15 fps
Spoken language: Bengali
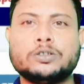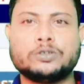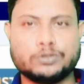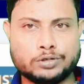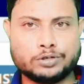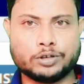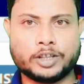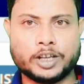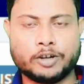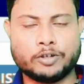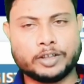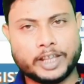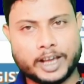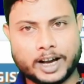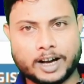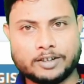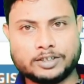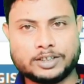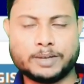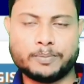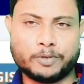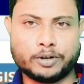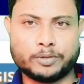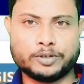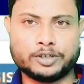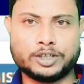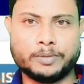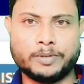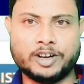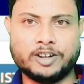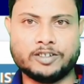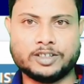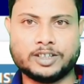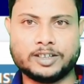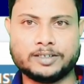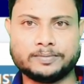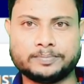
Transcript: সুস্থ থেকো দেখা হচ্ছে পরবর্তী ভিডিওতে